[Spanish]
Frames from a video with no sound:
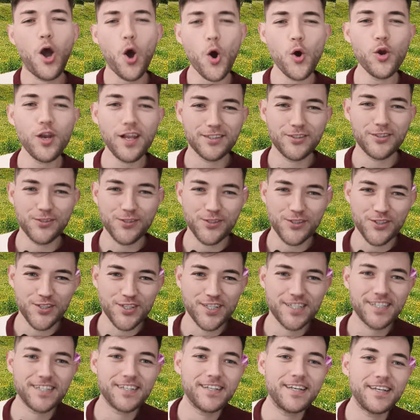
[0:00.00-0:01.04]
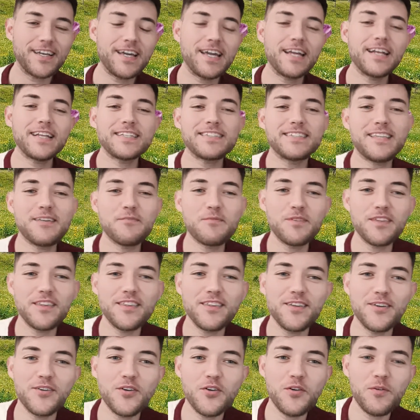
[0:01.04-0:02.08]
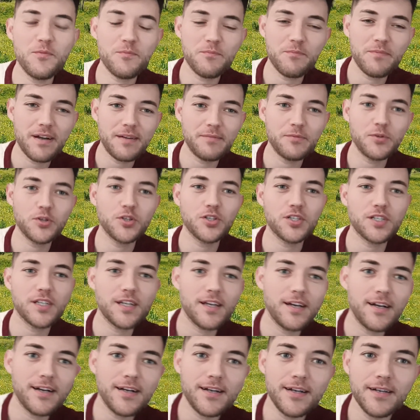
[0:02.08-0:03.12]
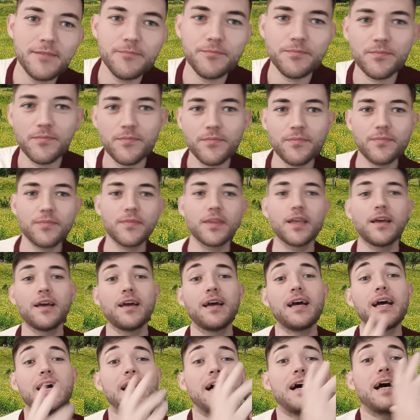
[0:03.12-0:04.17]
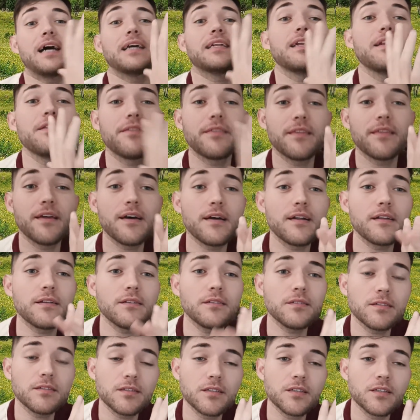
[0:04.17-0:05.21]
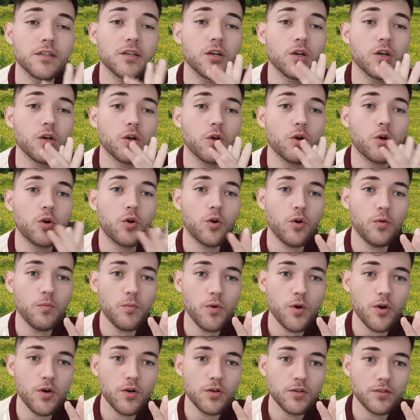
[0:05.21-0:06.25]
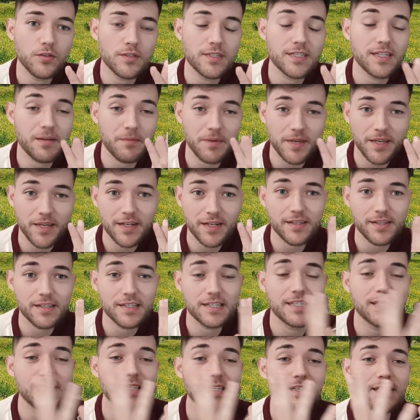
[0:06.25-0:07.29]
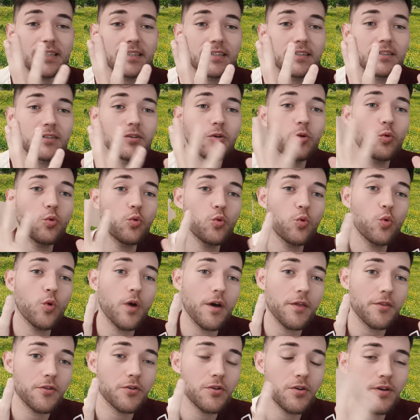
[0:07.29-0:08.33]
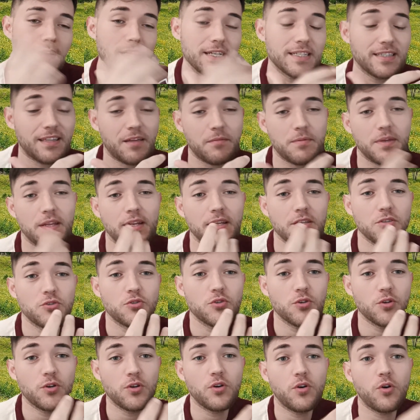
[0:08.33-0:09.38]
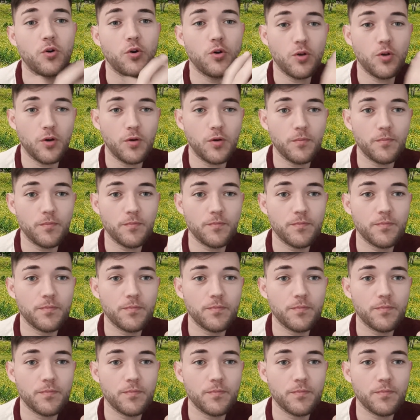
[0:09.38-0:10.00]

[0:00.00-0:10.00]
Hola a todos, en este vídeo vamos a analizar cómo saber si un cuadro está bien hecho o no.